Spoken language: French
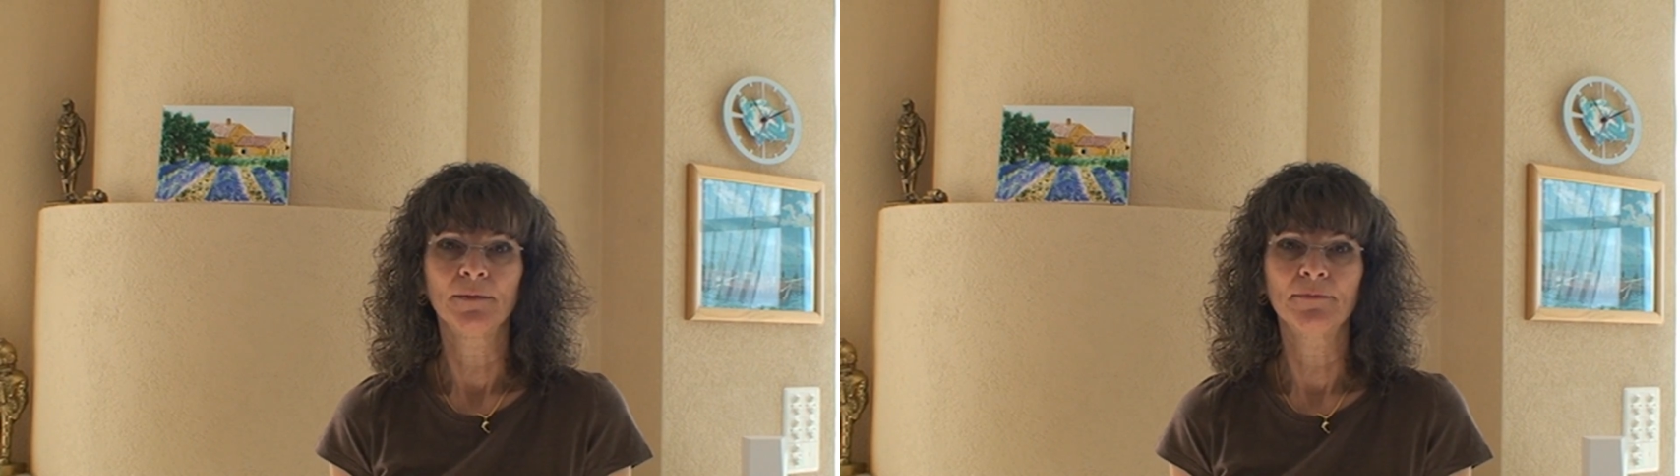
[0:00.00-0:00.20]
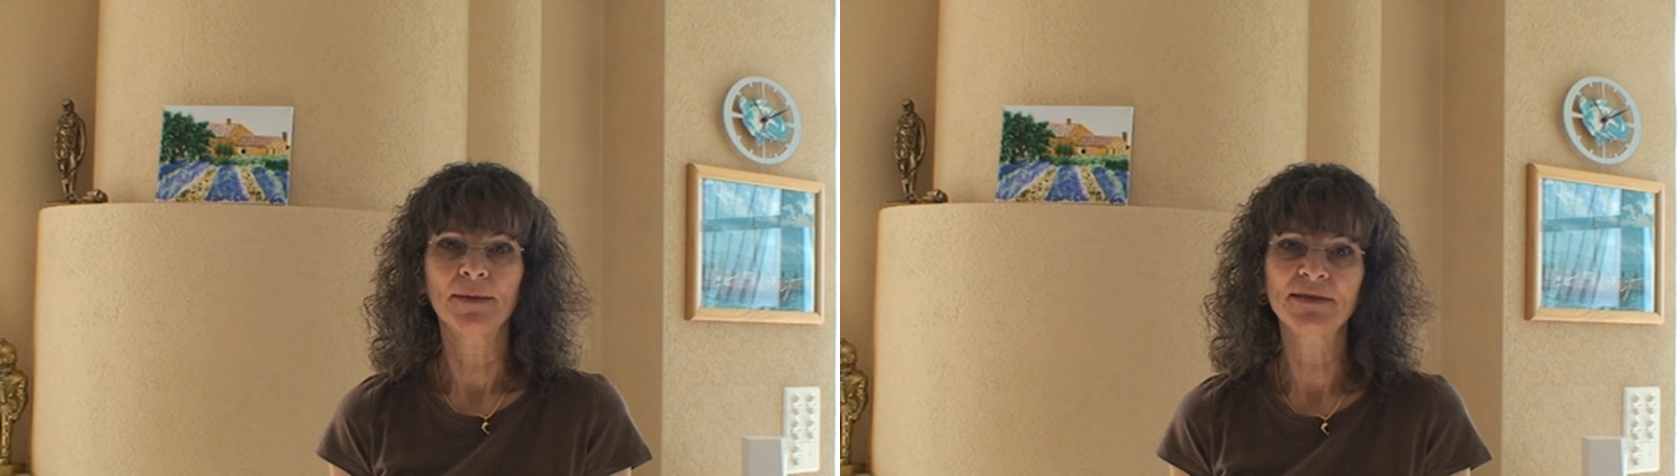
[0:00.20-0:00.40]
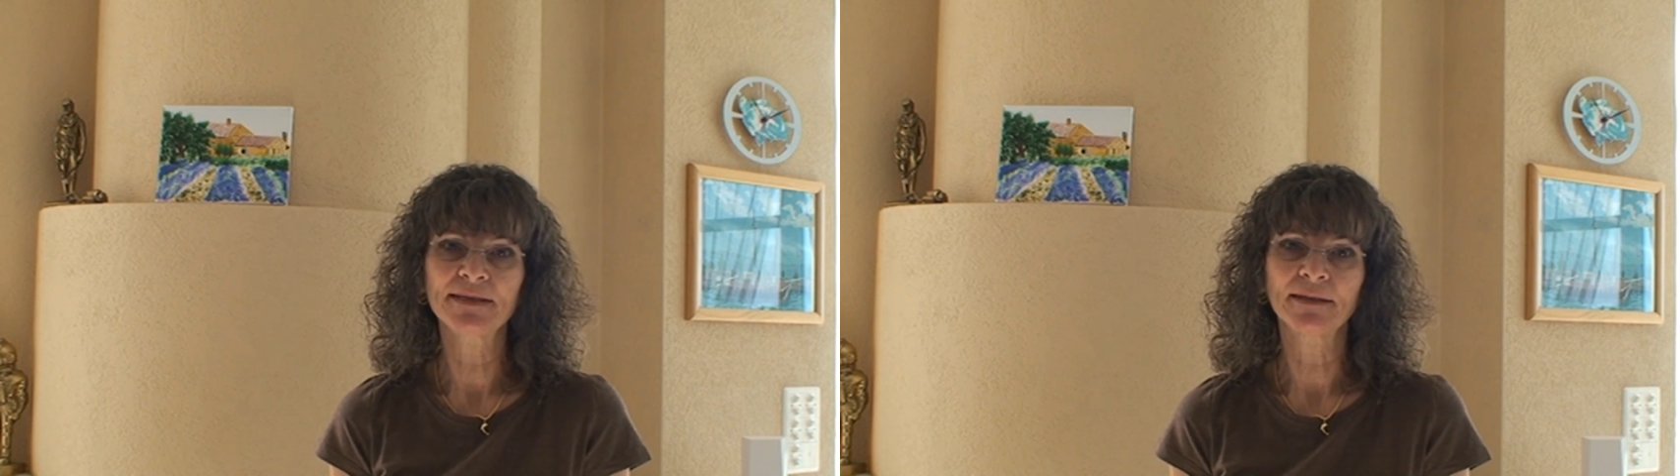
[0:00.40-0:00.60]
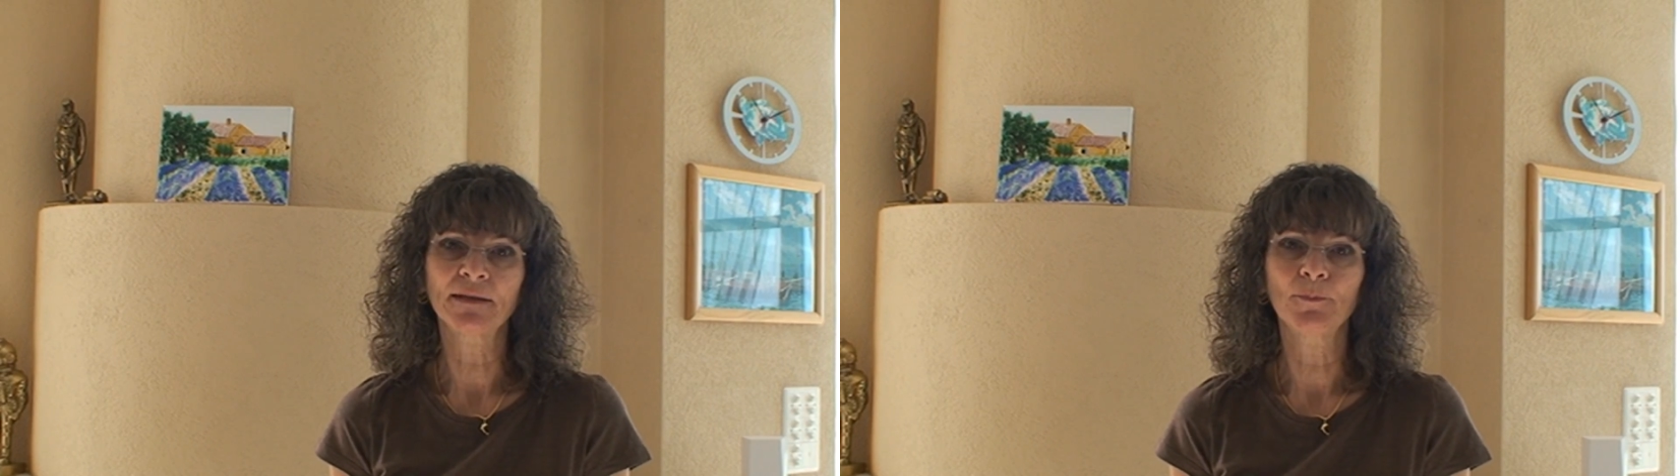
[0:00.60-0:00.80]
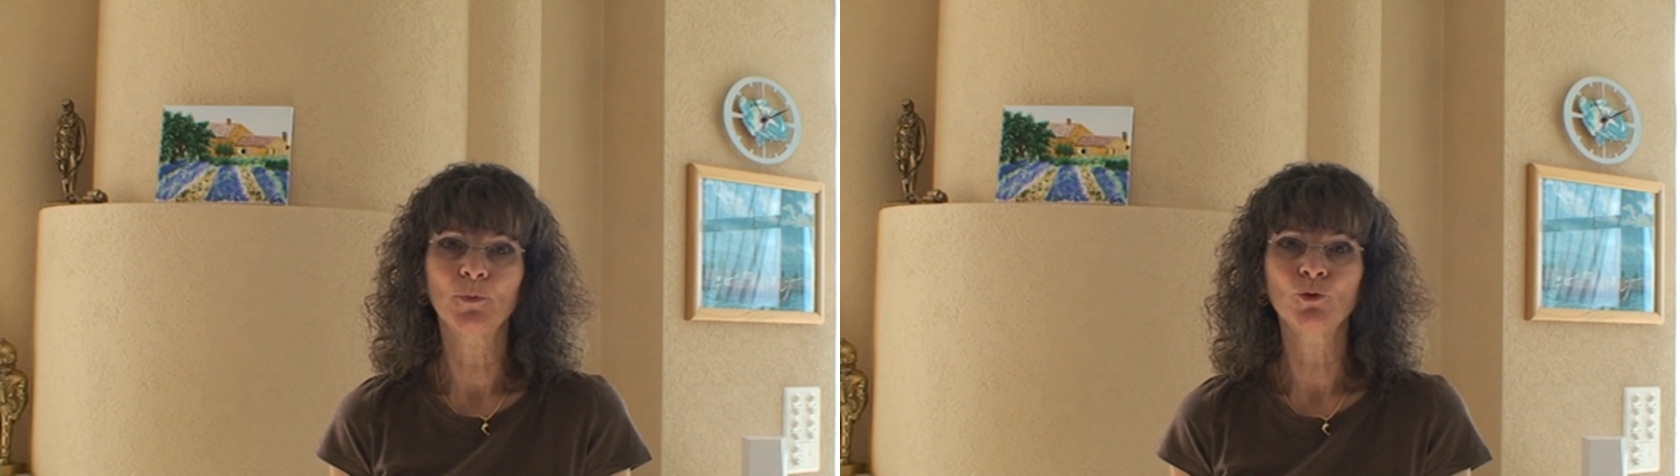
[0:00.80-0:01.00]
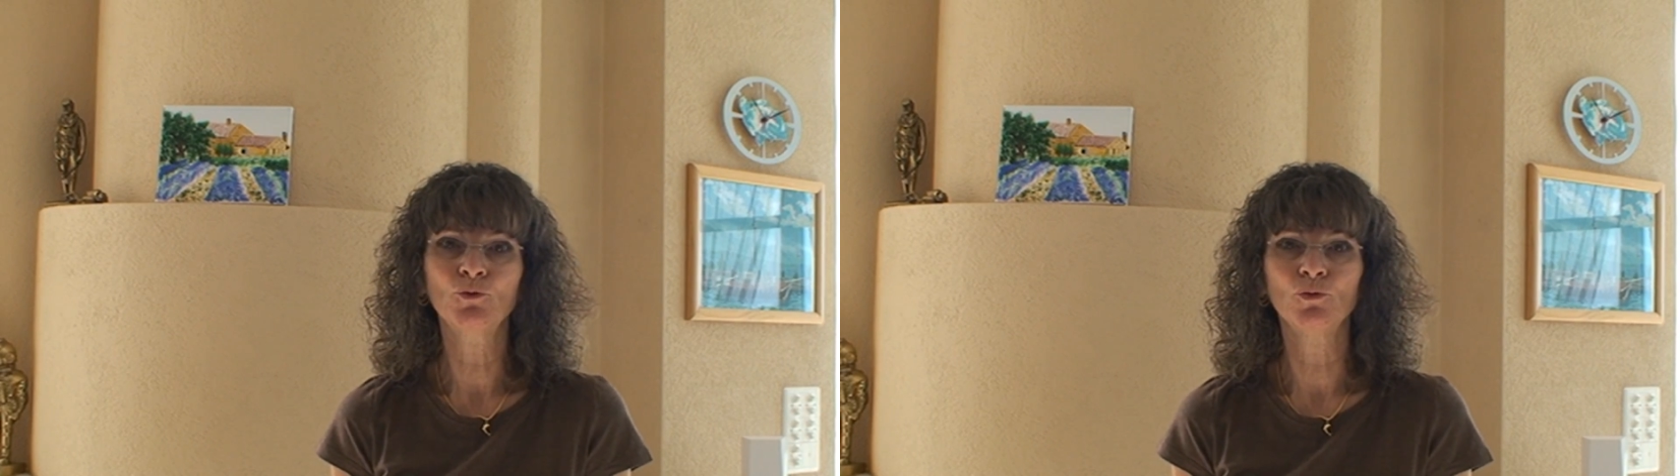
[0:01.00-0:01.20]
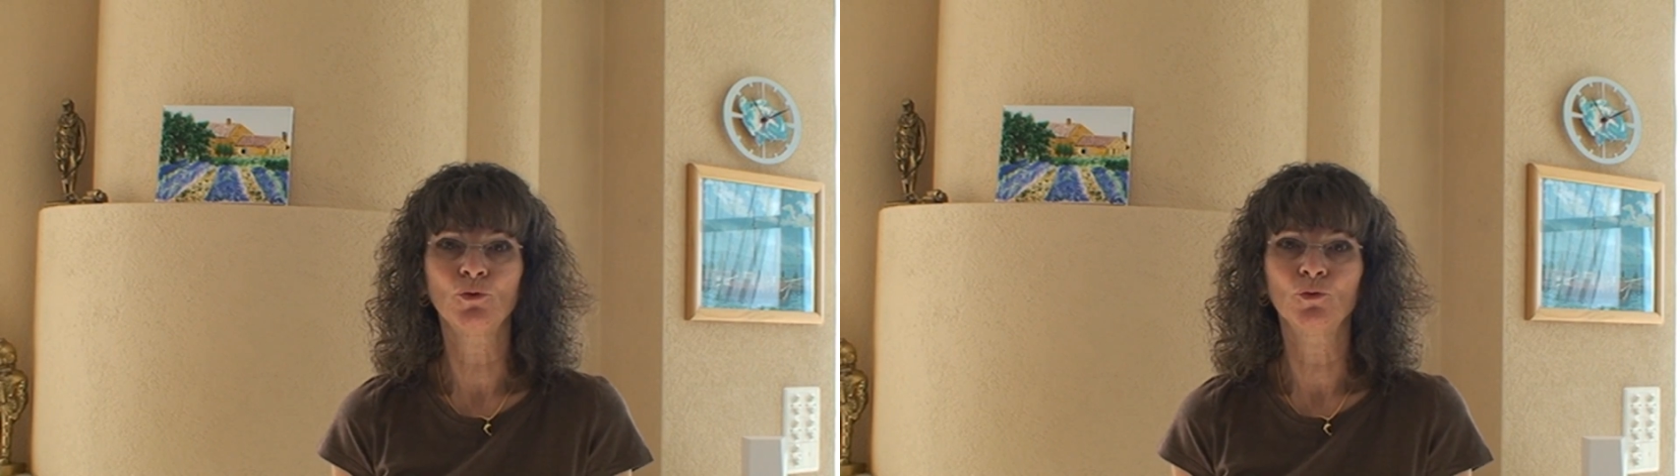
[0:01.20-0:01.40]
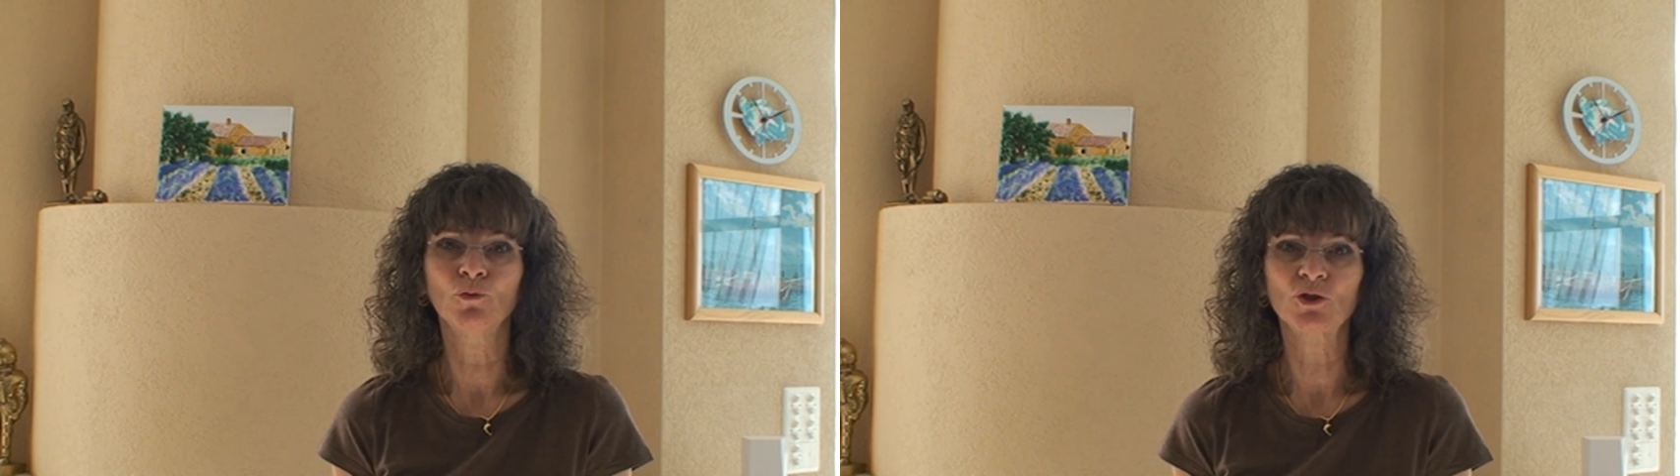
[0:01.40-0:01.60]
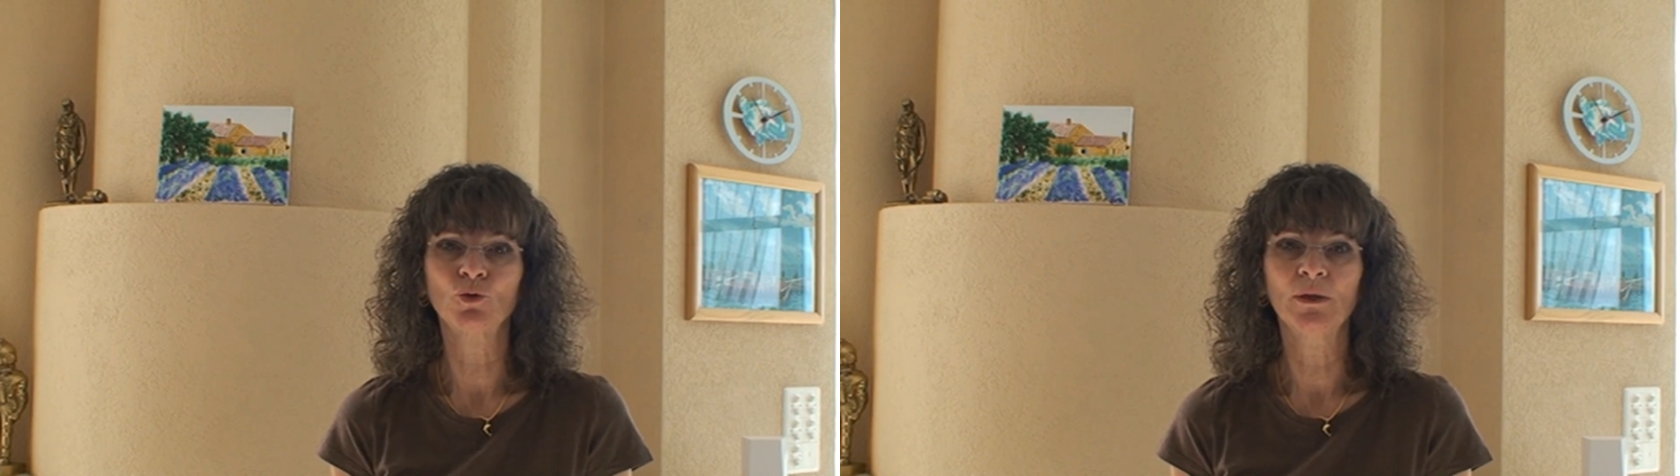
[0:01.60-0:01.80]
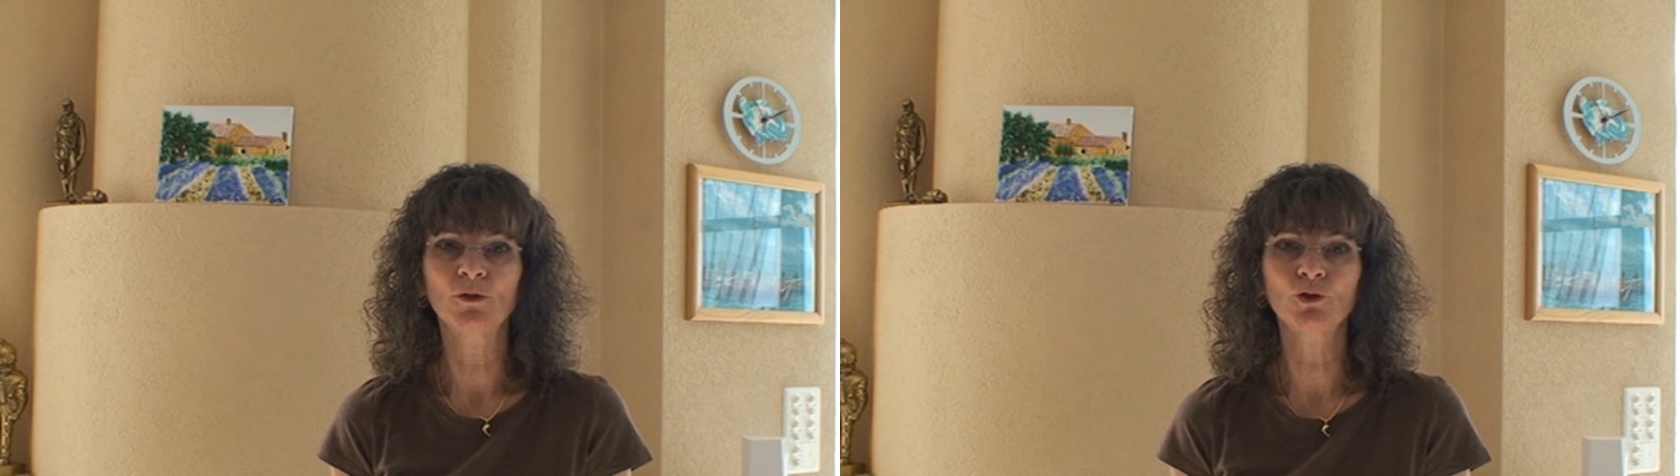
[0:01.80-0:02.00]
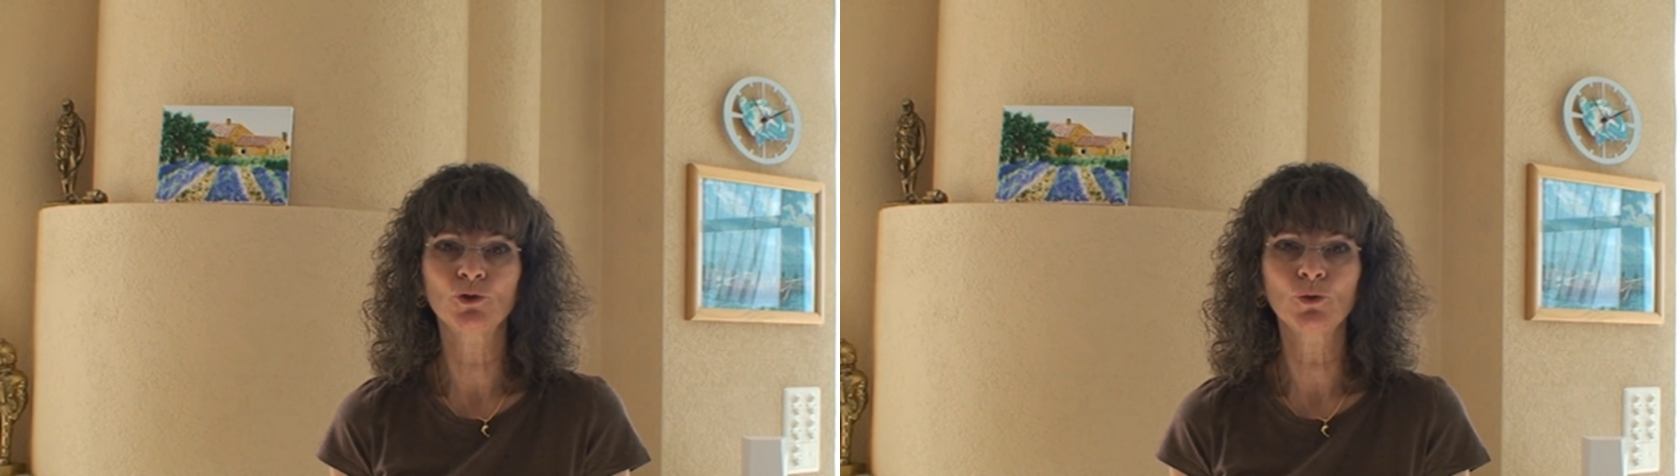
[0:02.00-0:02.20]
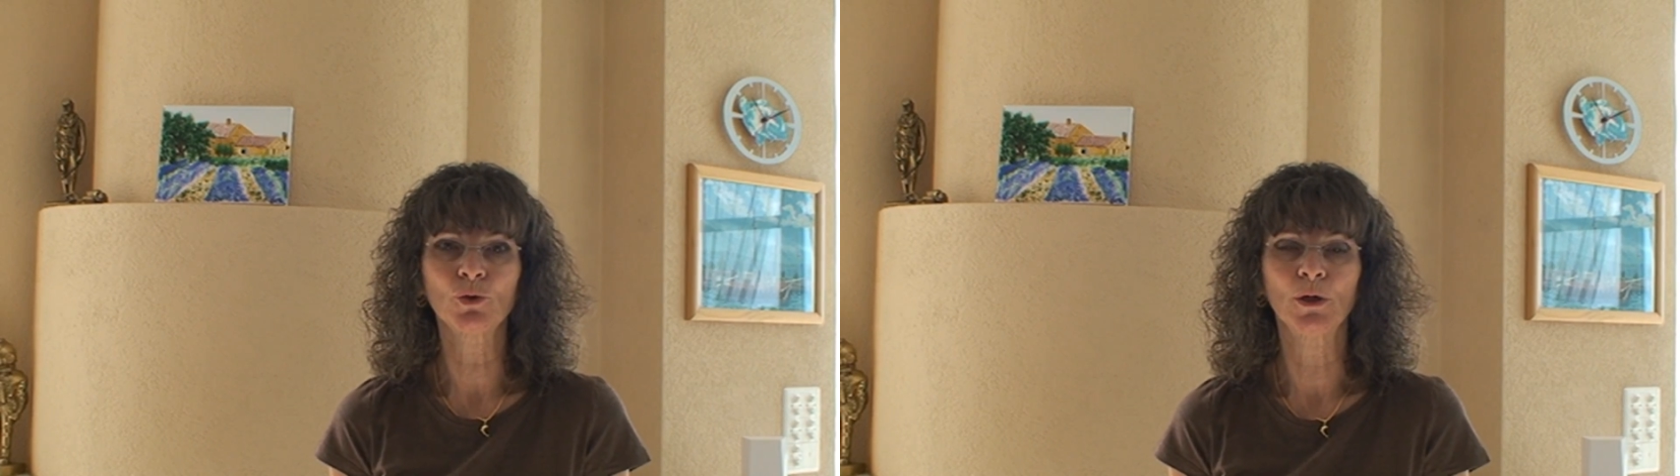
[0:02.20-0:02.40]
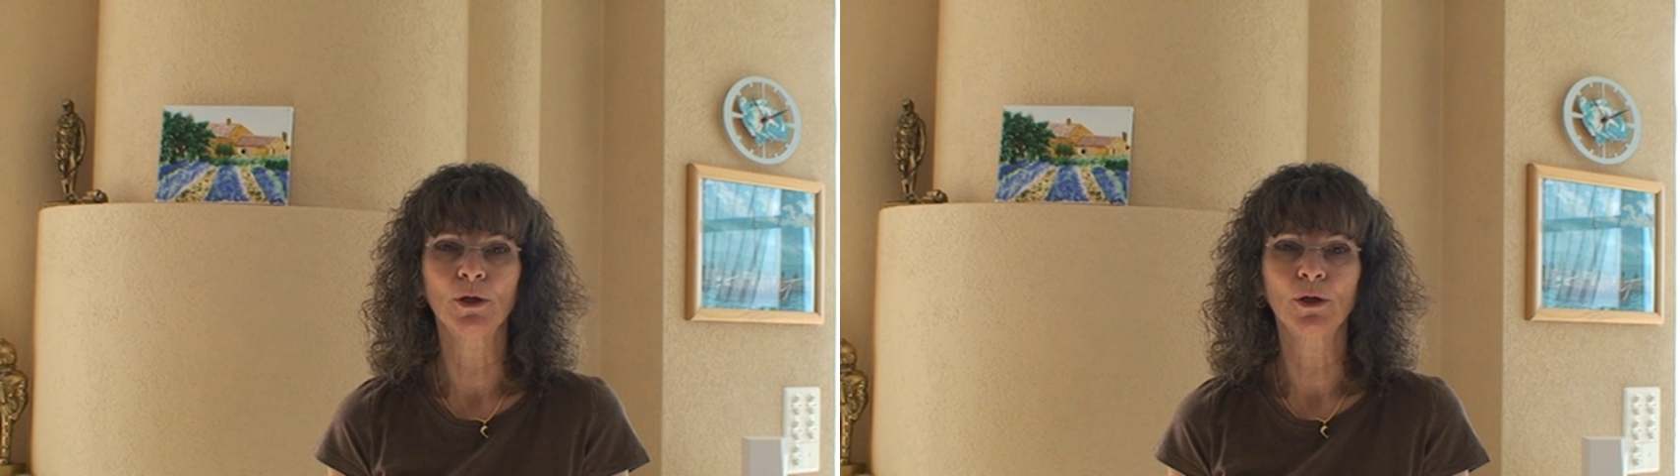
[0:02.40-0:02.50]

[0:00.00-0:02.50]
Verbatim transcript: Même si c'est un peu dur, on doit jouer le jeu.